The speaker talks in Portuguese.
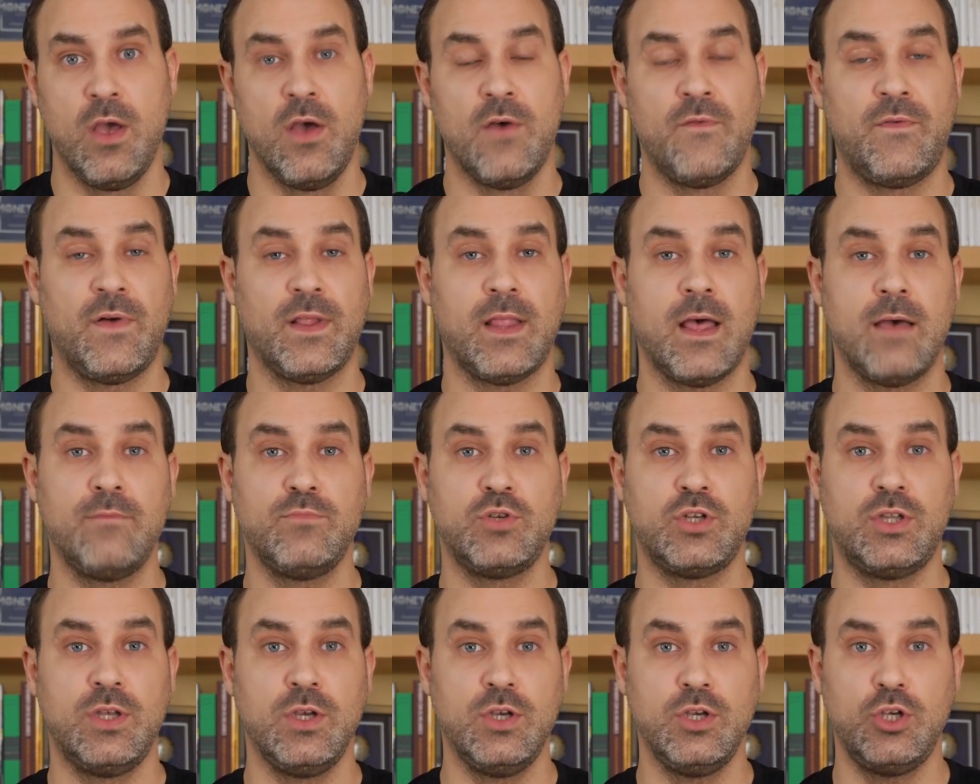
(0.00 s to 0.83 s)

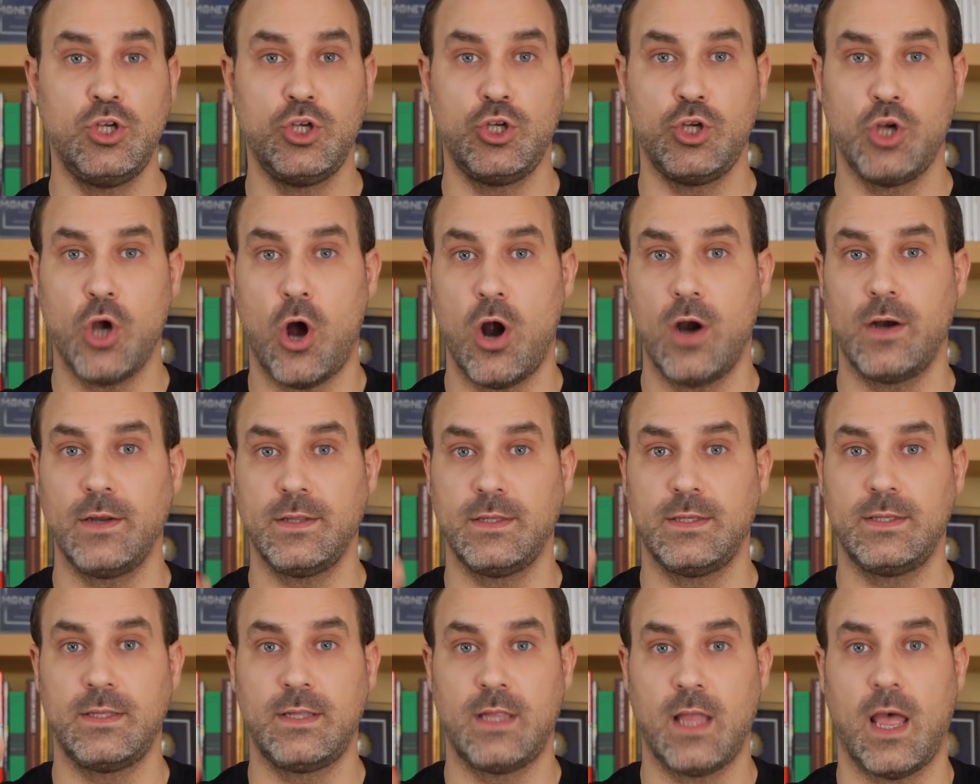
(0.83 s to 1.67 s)
falamos de
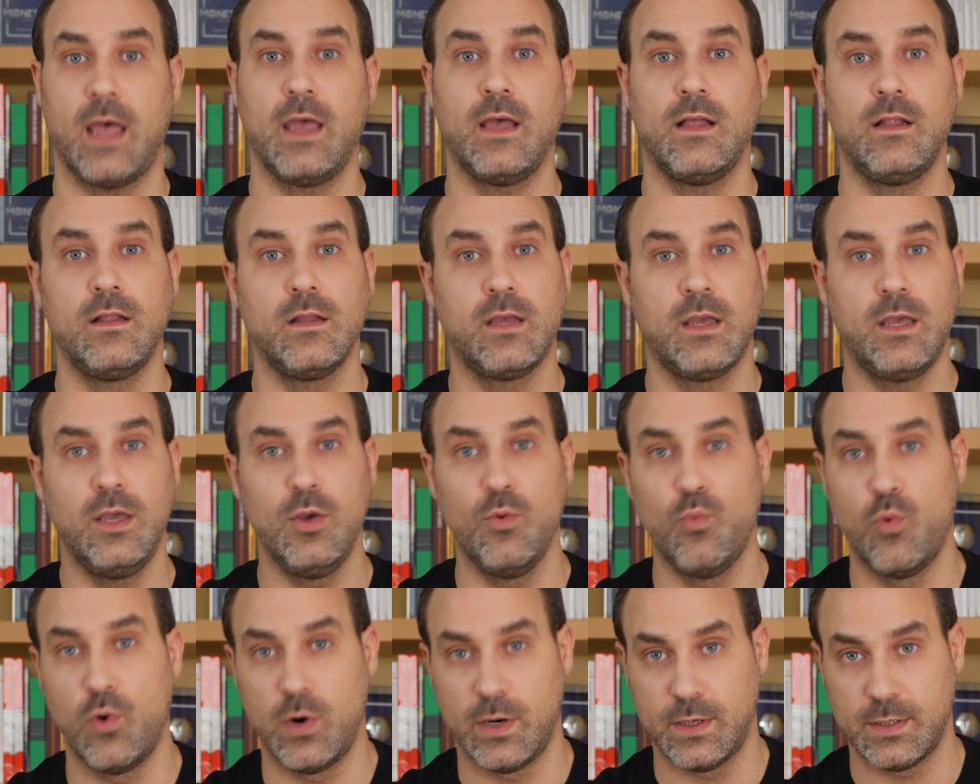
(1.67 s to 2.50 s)
short tail
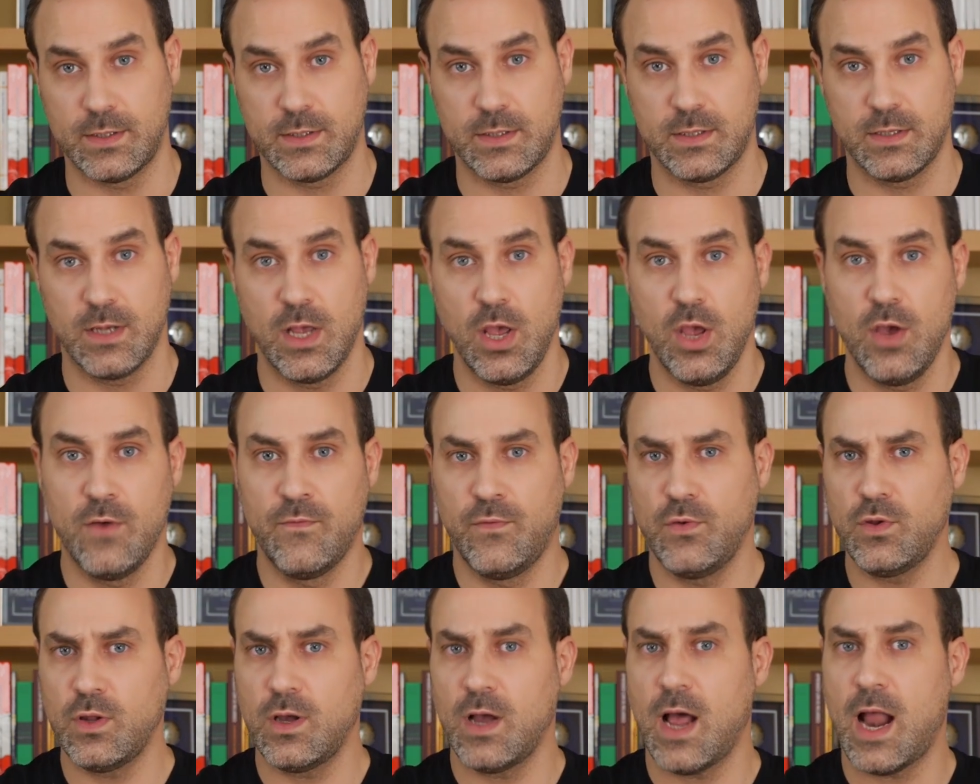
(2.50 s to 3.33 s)
keywords,
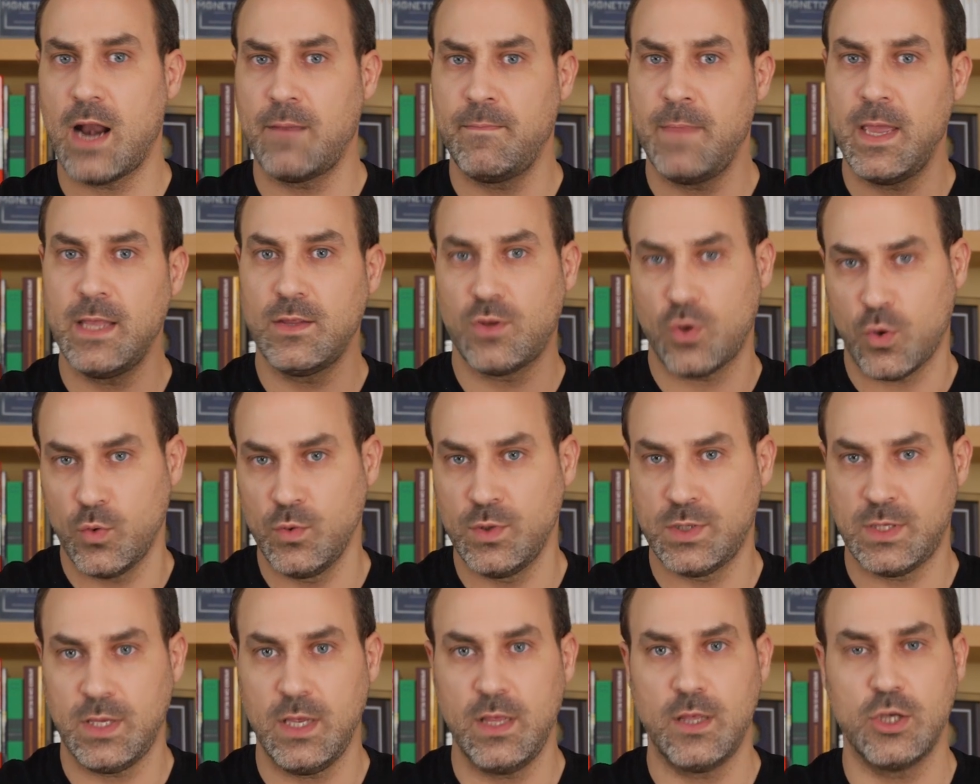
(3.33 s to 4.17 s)
vulgarmente
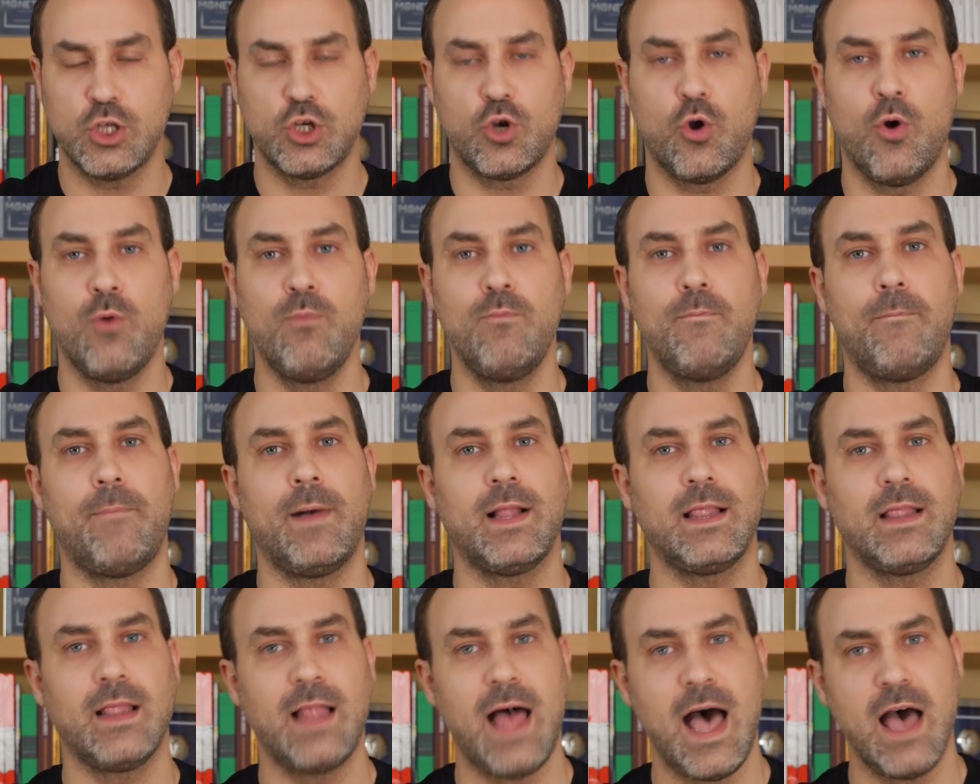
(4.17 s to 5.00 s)
conhecidas como
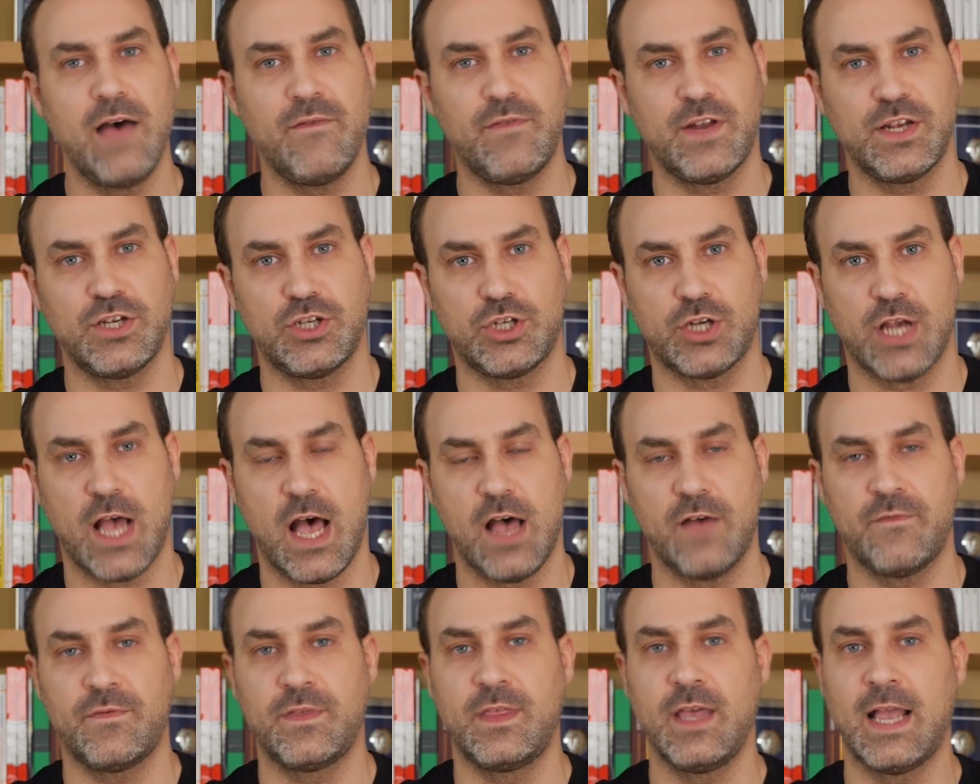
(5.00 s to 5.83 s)

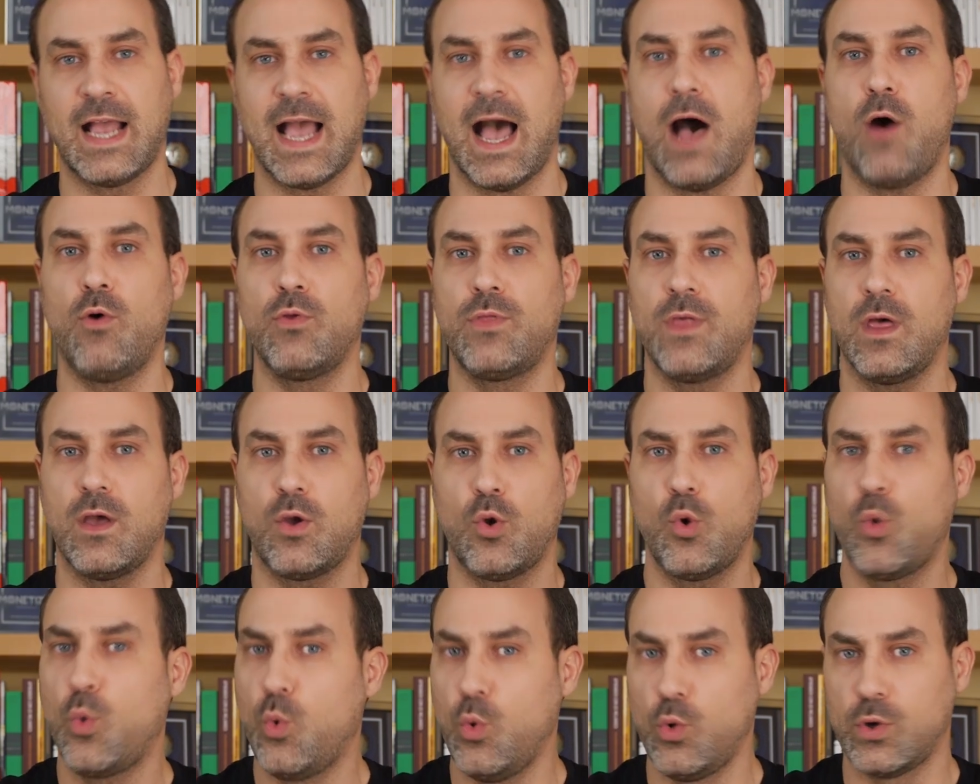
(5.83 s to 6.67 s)
palavras-chave de cauda
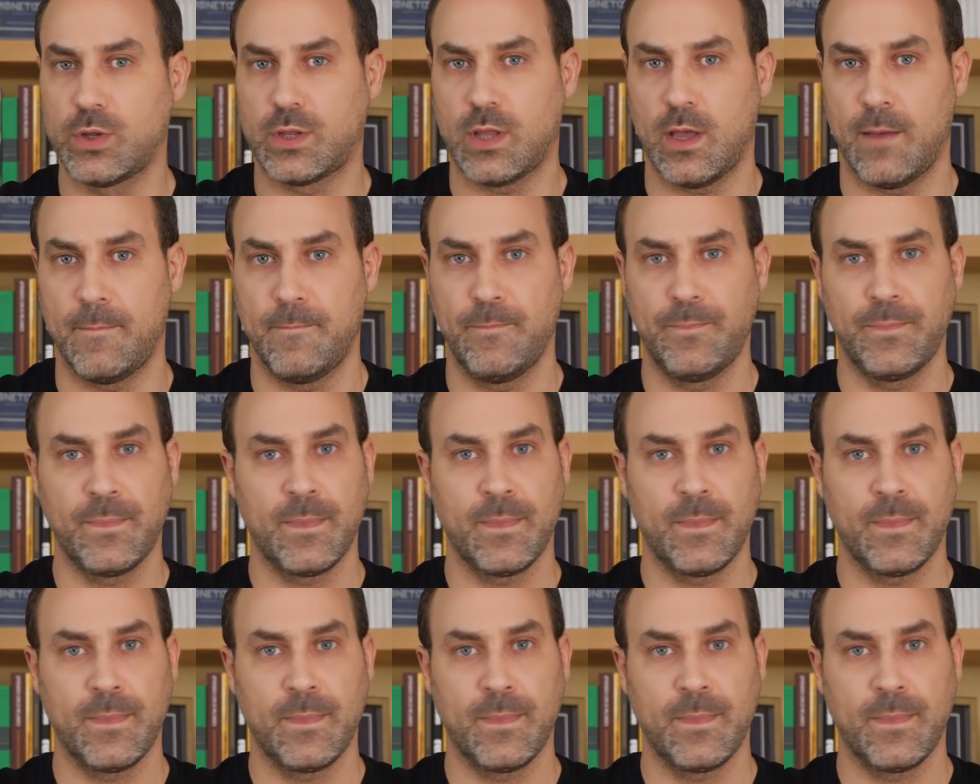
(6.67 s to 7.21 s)
curta.